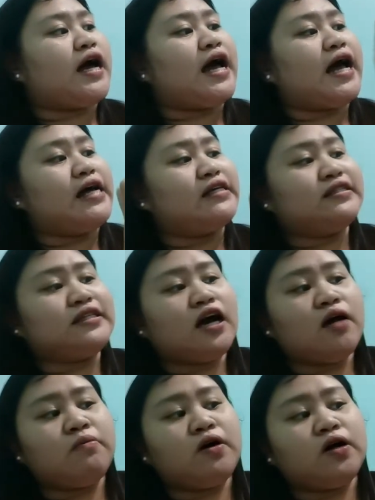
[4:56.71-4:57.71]
ay
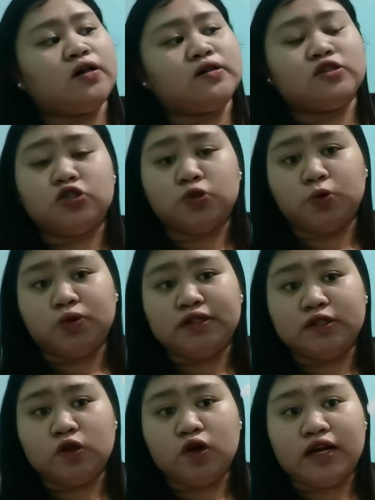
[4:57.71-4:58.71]
stackable shoe
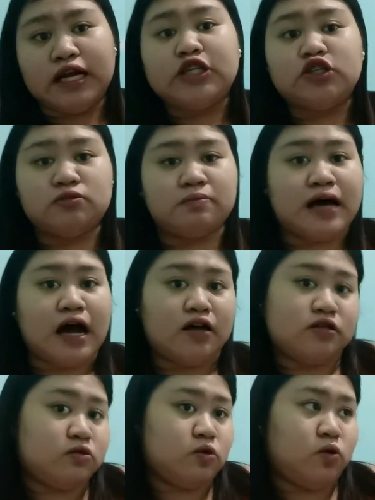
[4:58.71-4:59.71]
storage bag.
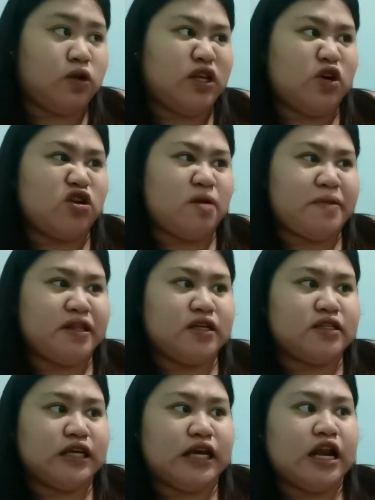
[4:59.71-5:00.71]
So, hindi ko naman
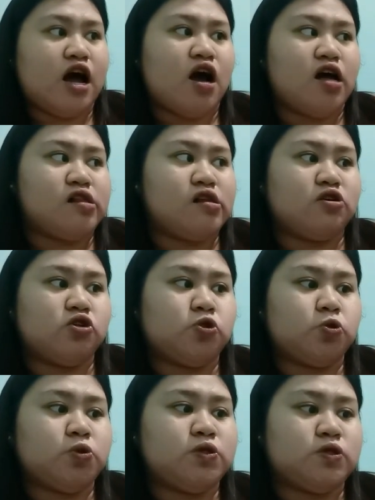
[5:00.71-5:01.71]
kasi kailangan ng
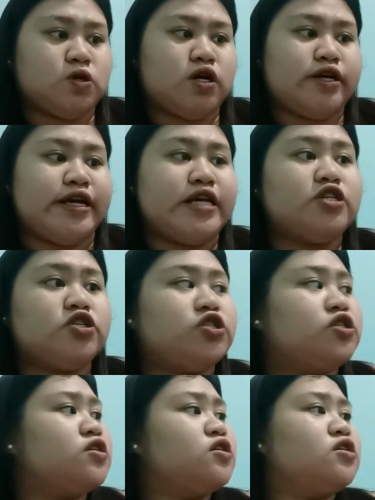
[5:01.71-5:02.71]
shoe
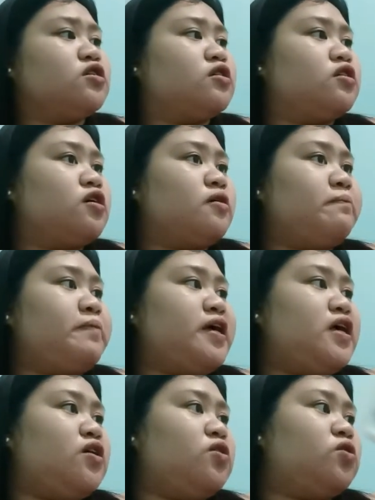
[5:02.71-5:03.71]
storage.
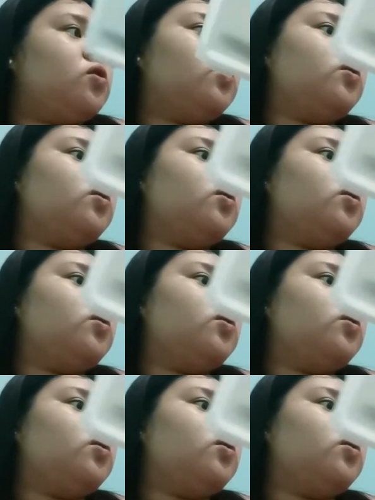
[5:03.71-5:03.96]
Pero,